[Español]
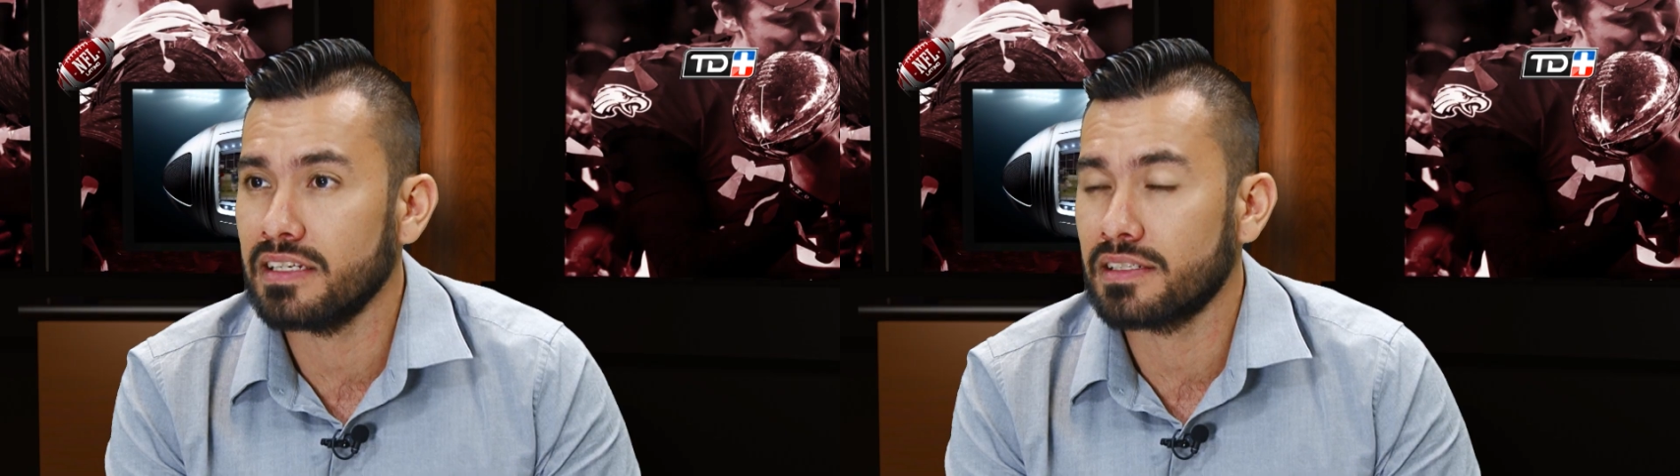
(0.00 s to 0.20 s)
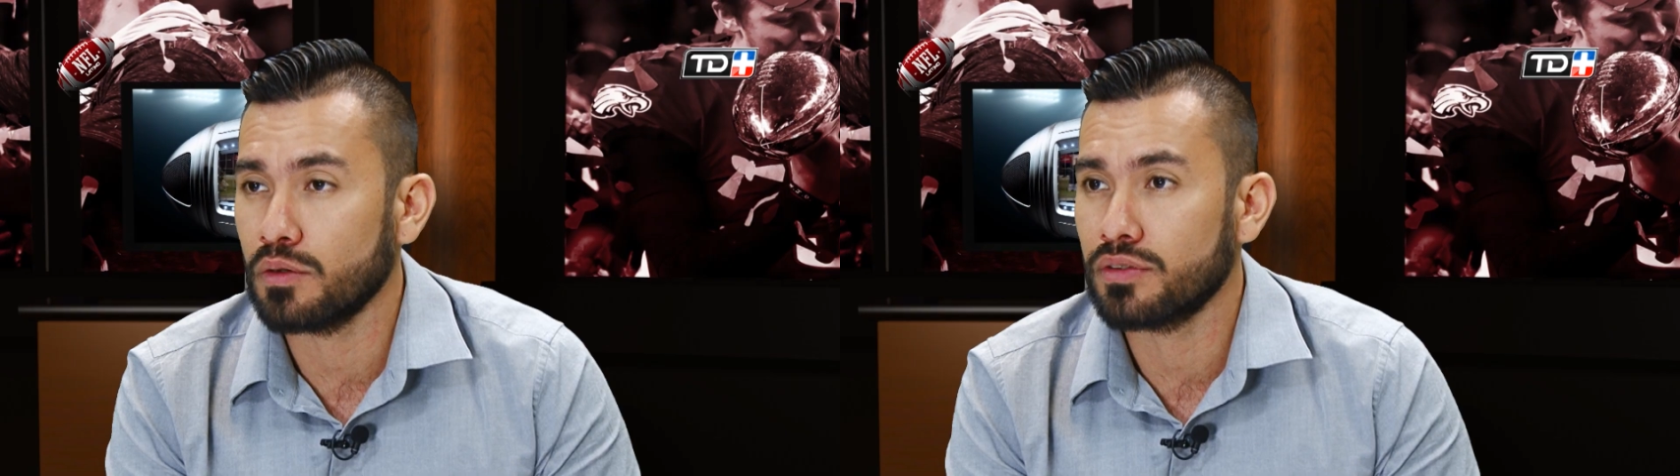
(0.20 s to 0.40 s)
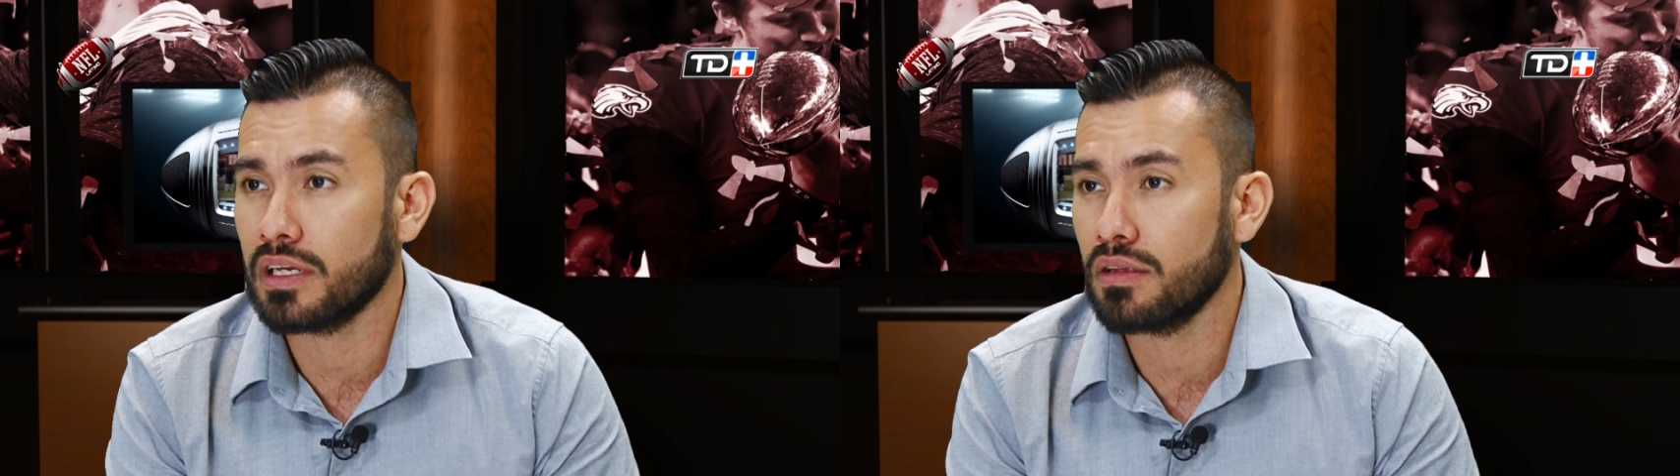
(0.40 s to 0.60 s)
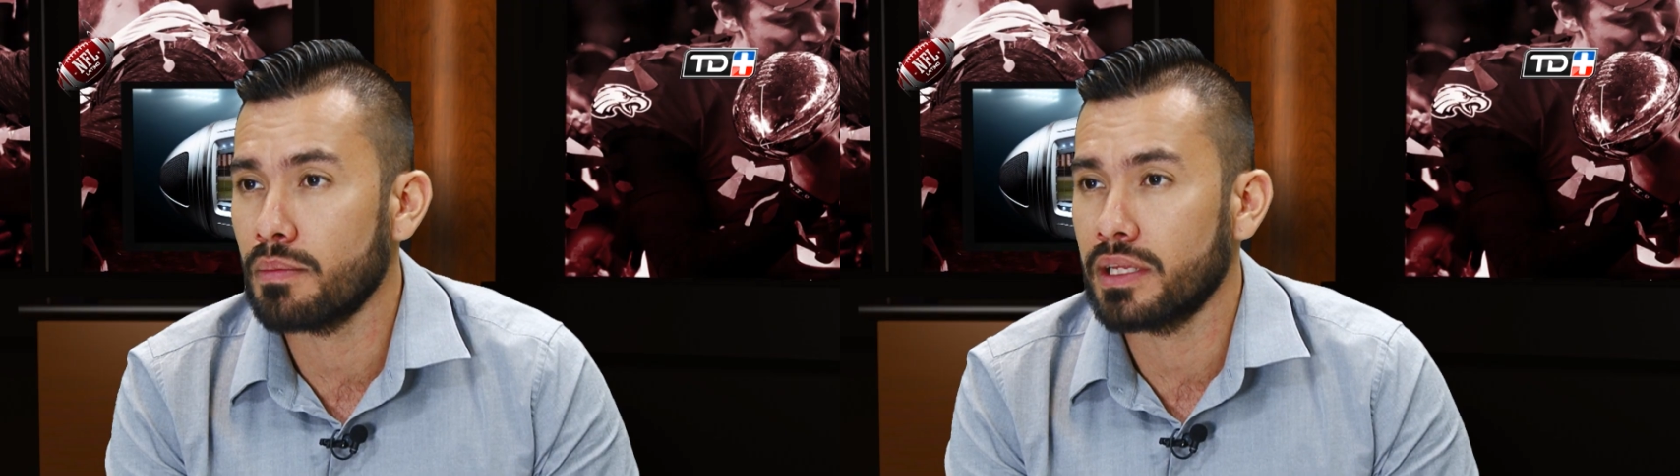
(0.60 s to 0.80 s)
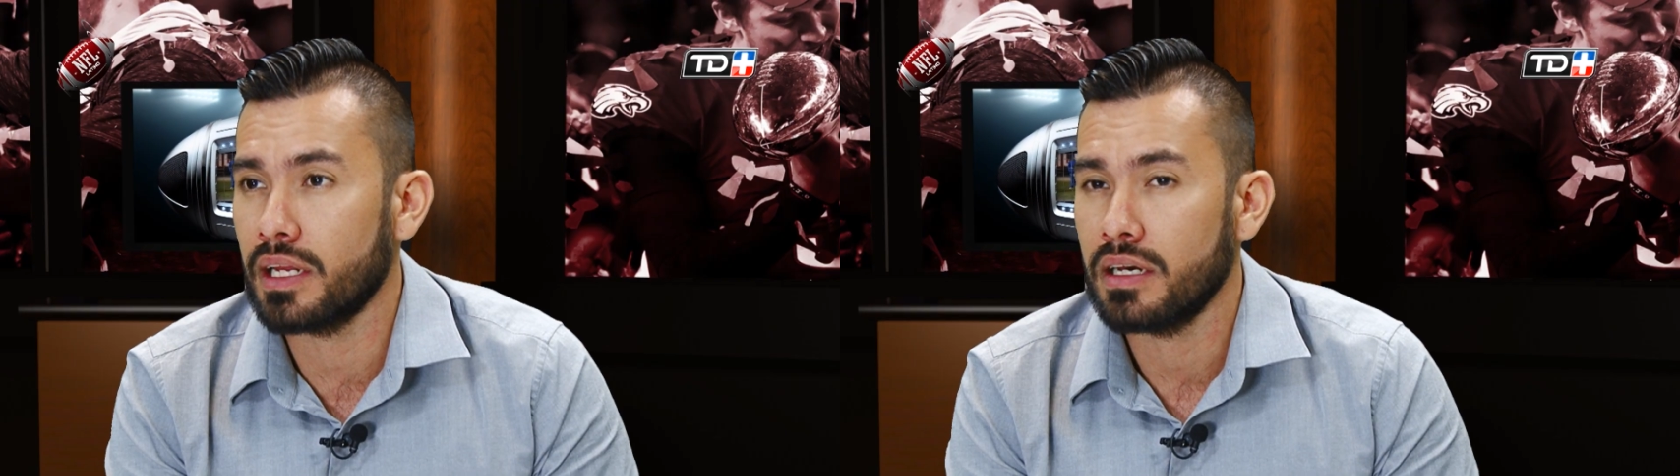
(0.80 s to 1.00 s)
está buscando la
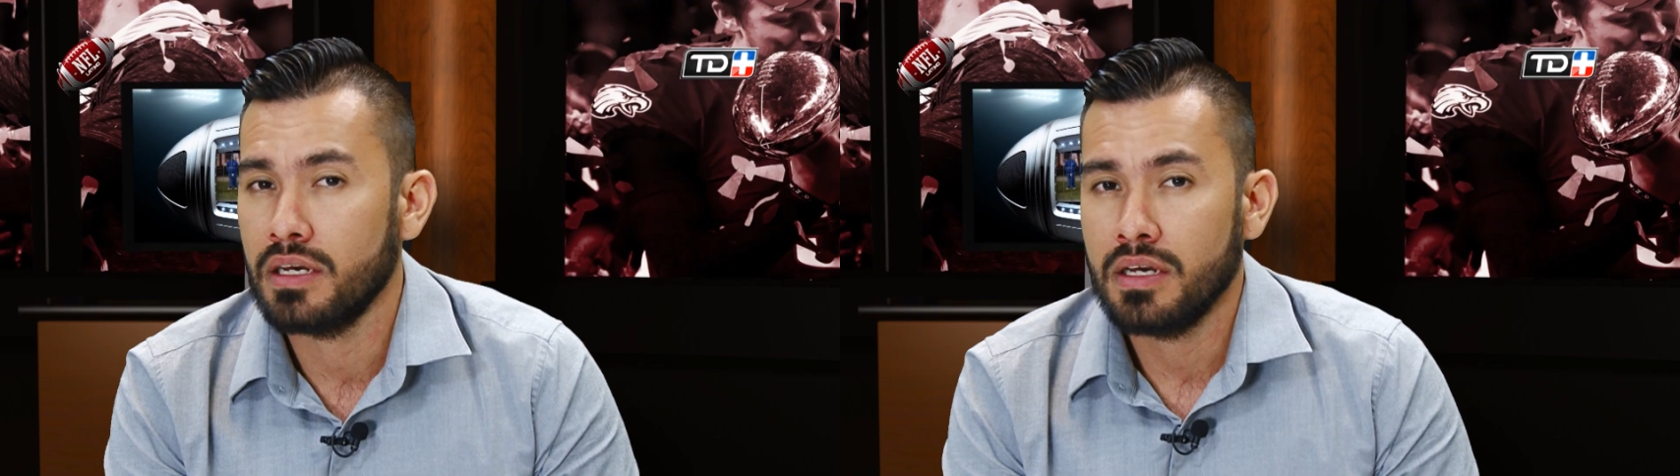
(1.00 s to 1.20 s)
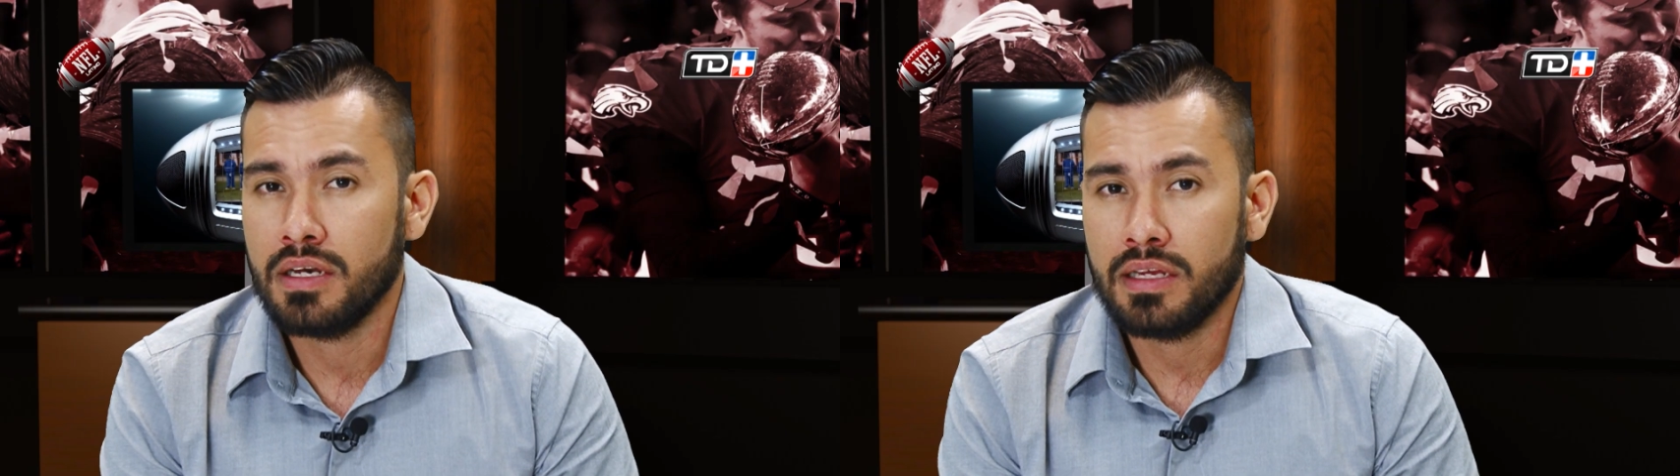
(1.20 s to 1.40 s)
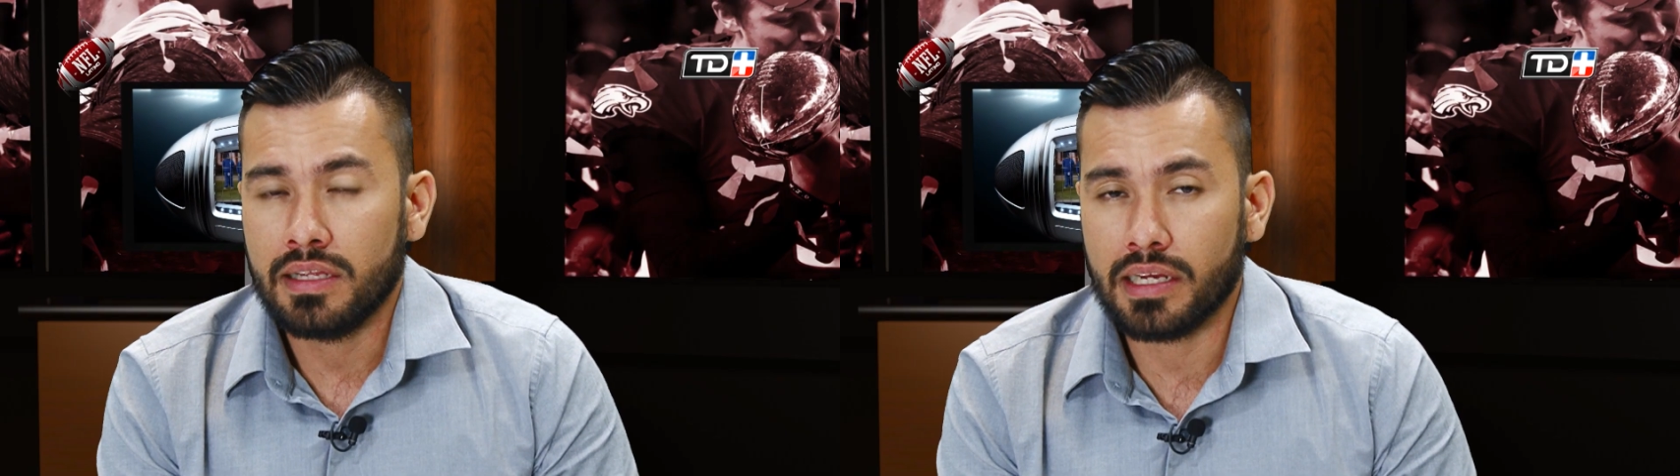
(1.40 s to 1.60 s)
manera de